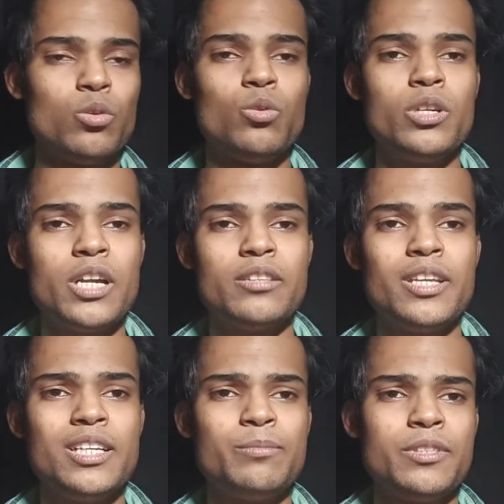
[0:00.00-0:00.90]

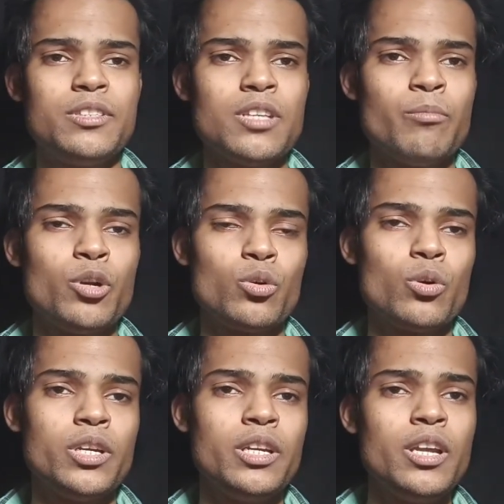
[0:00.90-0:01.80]
2023 में सितंबर
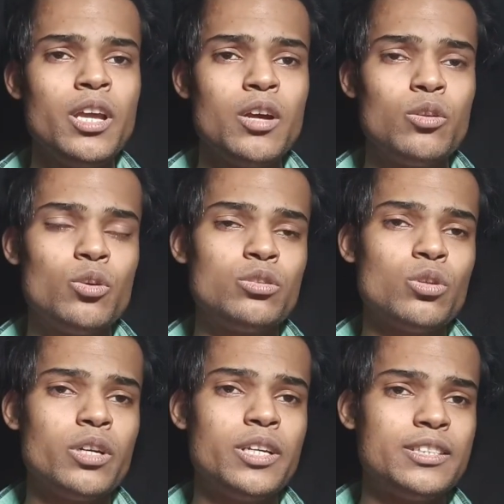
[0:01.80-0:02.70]
को ही
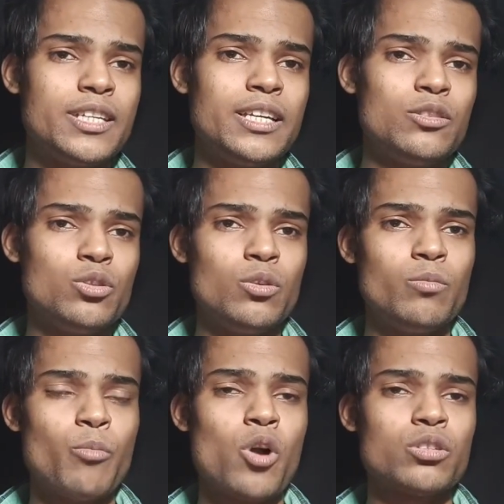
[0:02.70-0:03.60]
दोस्तों इसके जो
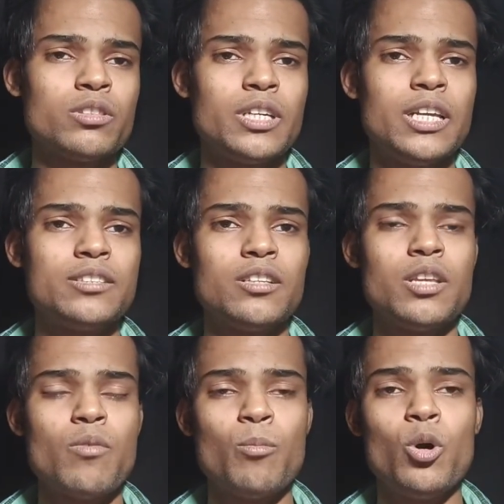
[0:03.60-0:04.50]
बॉक्स ऑफिस कलेक्शन
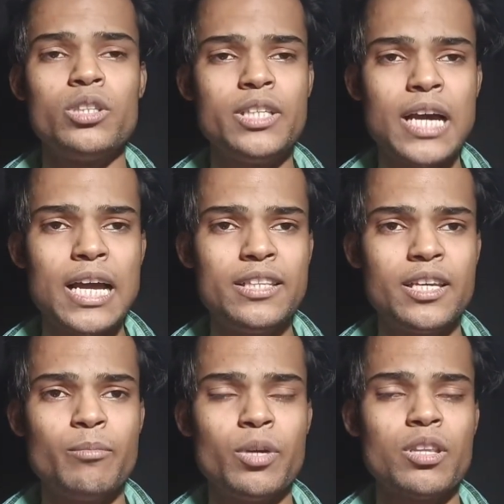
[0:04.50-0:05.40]
थे वो बहुत ही हाई
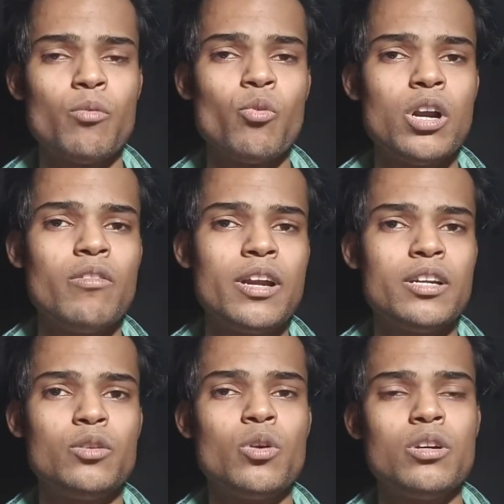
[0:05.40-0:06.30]
थे मतलब वर्ल्ड
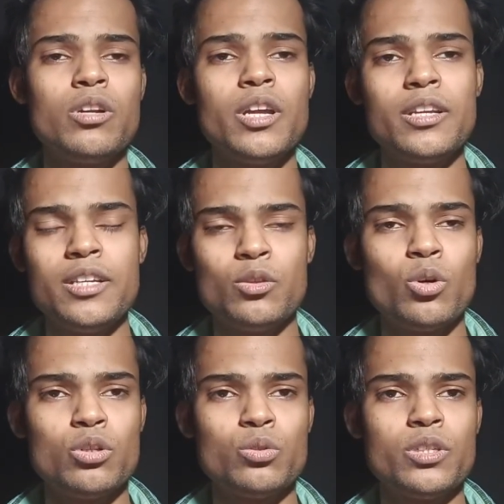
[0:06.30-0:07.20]
वाइड रिकॉर्ड ये
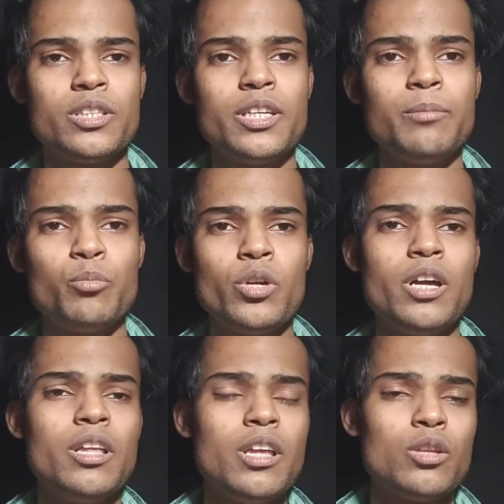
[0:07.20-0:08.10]
तोड़ चुकी थी
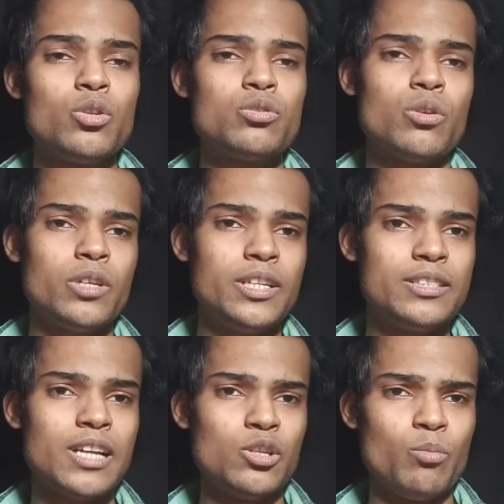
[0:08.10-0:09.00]
पूरा दोस्तों
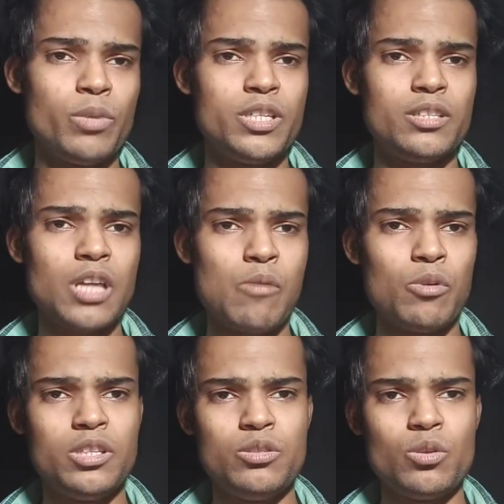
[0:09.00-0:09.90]
इसका जो बजट था
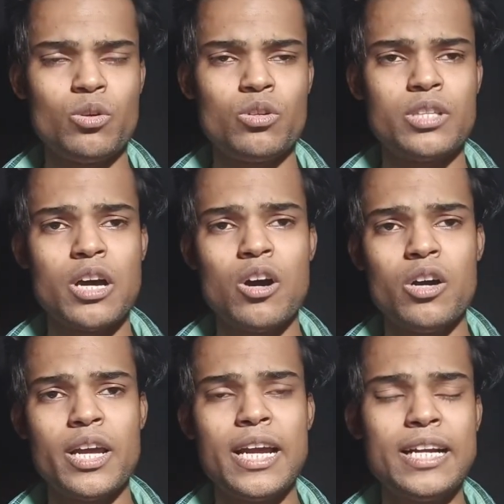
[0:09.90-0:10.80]
वो 300 करोड़ था
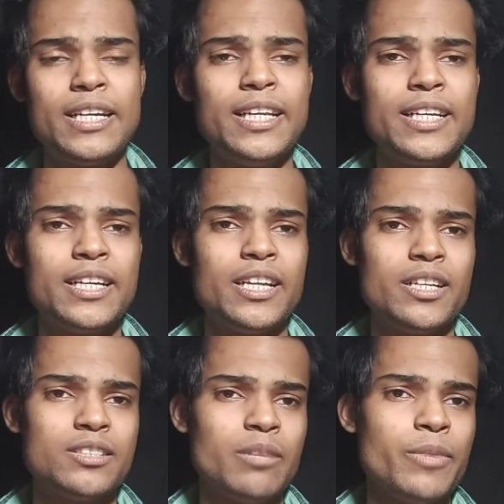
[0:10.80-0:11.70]
और एटली के
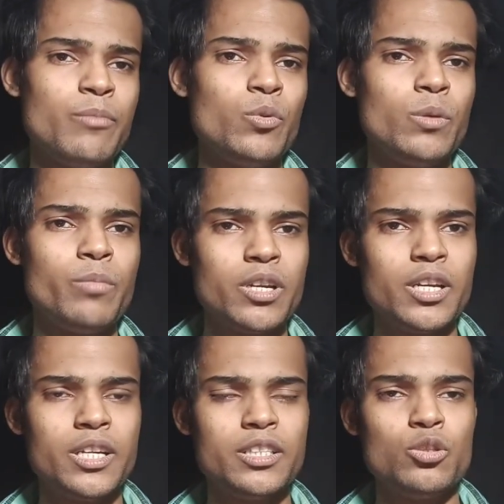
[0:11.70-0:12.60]
डायरेक्शन में मूवी बन
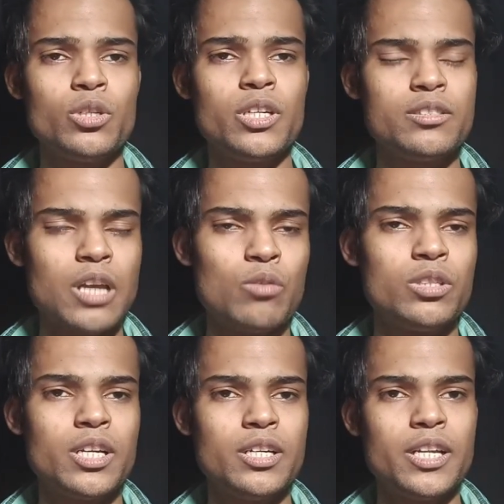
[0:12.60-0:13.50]
रही थी जो कि साउथ
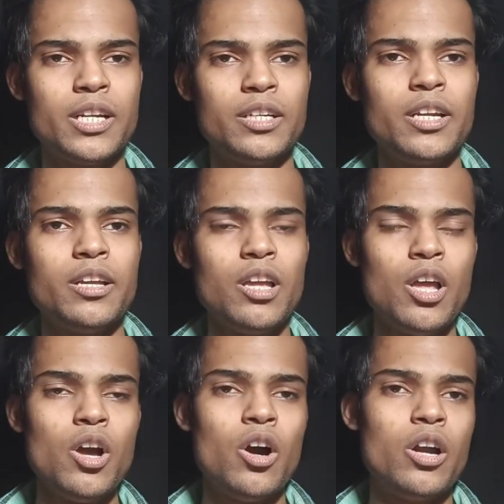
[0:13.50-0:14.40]
के डायरेक्टर हैं
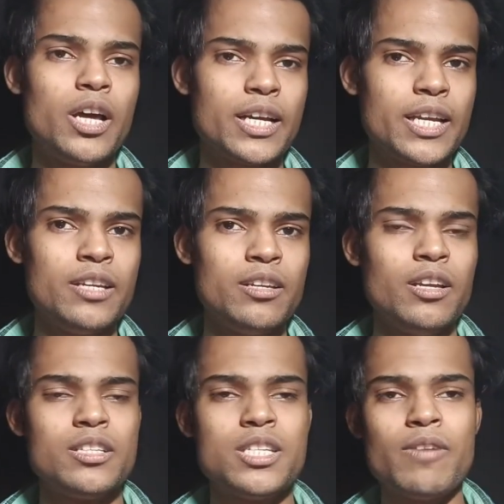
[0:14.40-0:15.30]
और अगेन
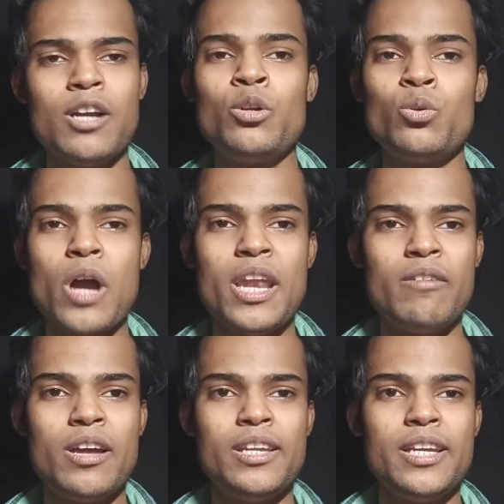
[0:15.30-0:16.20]
जवान टू
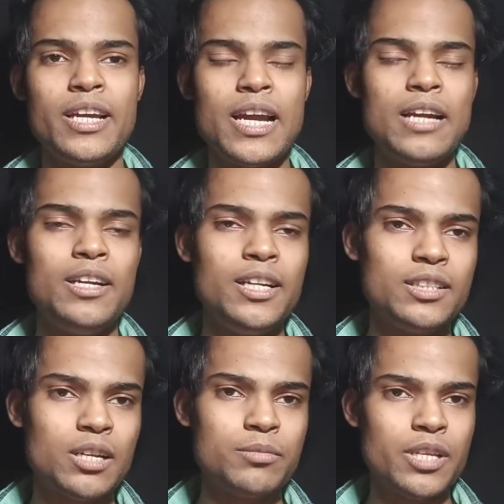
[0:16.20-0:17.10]
आने वाली है एटली
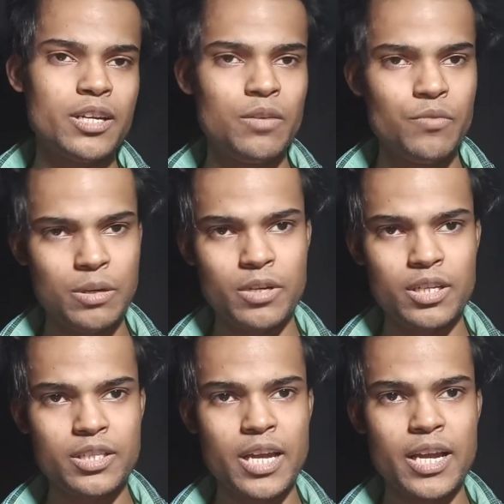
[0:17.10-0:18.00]
की तरफ से ये कंफर्म
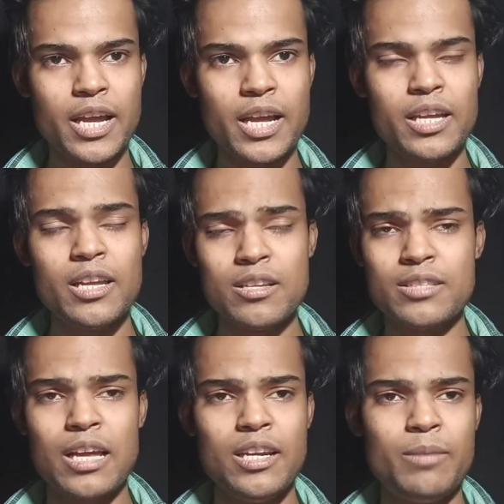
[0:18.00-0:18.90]
कर दिया गया है
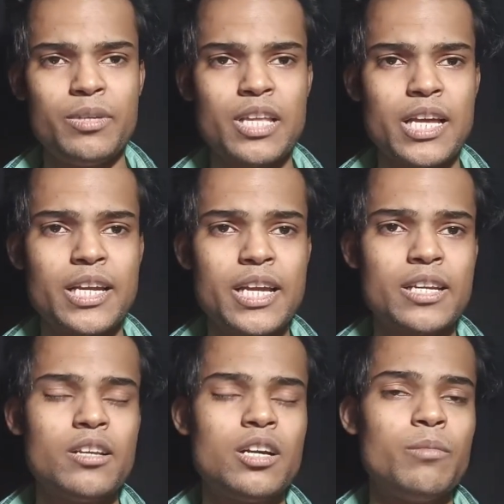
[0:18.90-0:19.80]
साल नहीं बताया गया
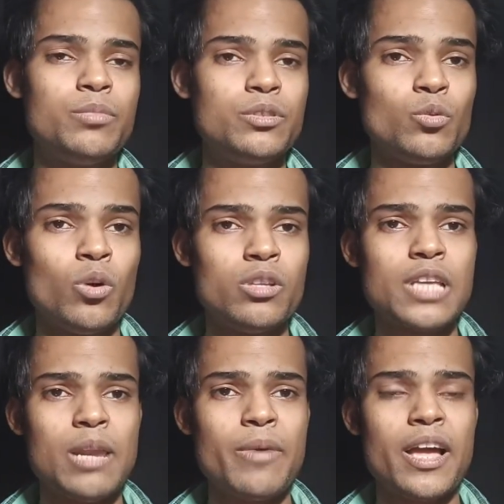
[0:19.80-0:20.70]
है कि कब कौन
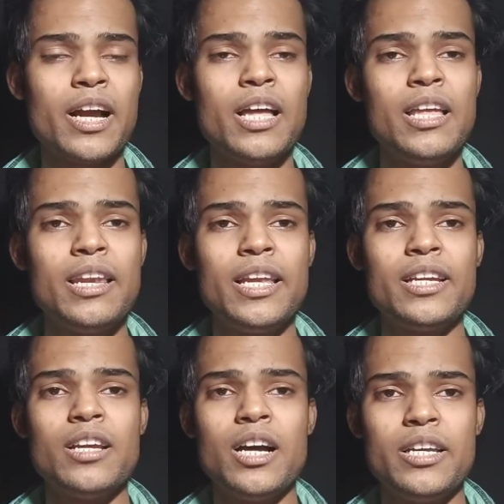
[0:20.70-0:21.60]
साल में आएगा
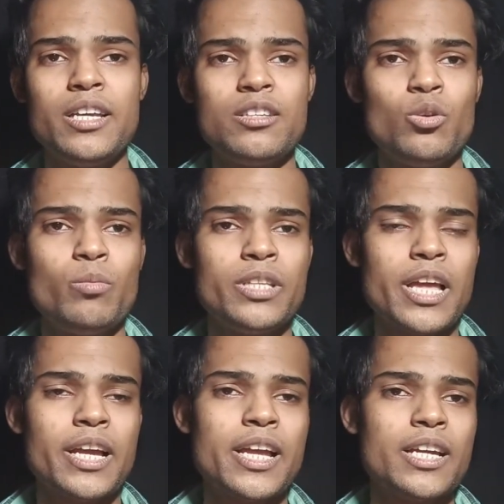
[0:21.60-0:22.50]
लेकिन हाँ ये जरूर
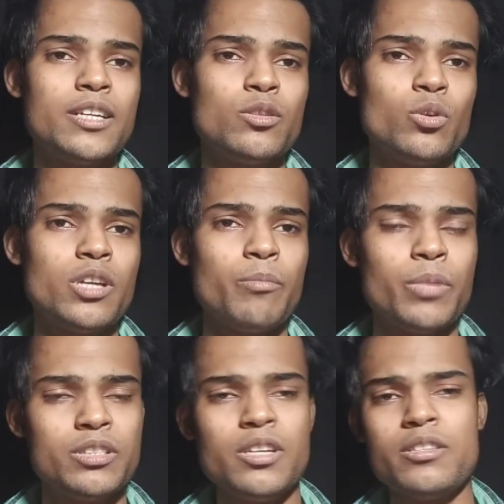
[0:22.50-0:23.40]
बताया गया है कि
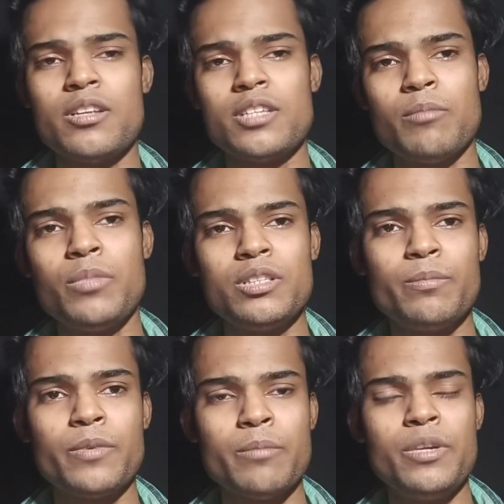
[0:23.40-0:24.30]
2025 से 26
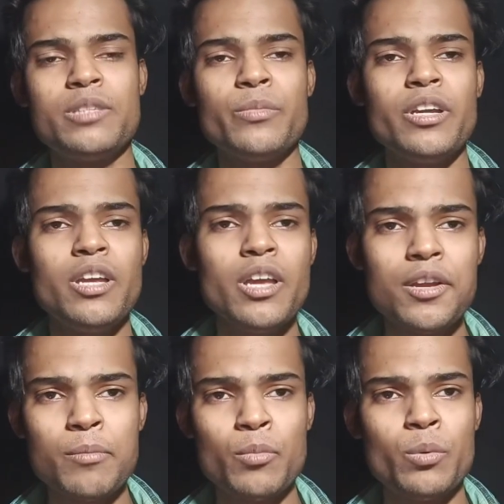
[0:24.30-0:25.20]
के बीच में
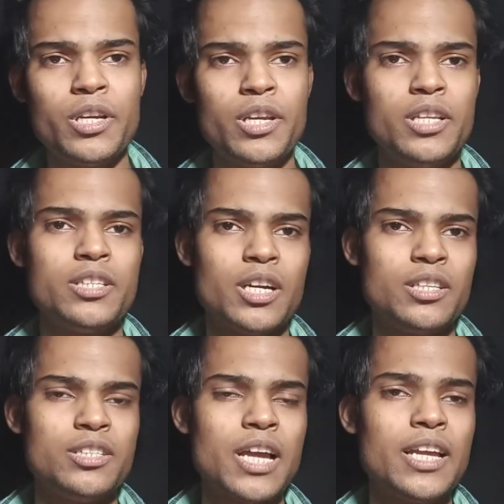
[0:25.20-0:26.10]
ये मूवी रिलीज
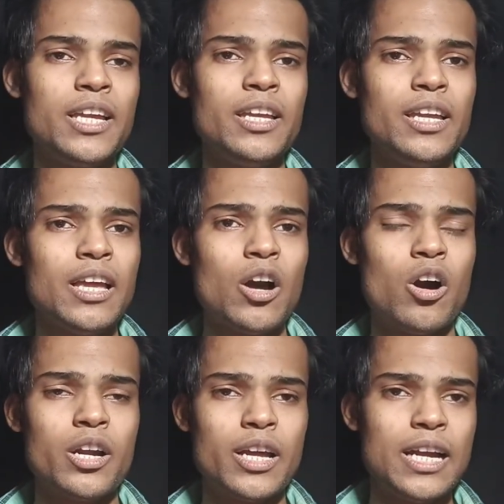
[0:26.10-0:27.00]
कर दी जाएगी
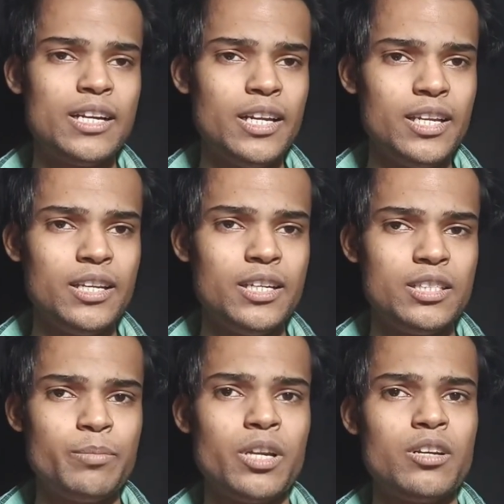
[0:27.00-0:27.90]
और एटली
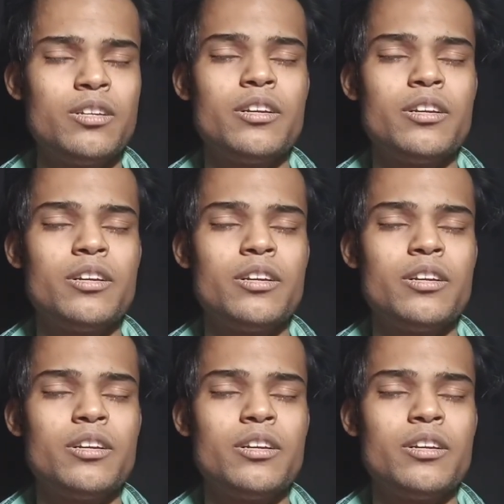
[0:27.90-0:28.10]
इस पर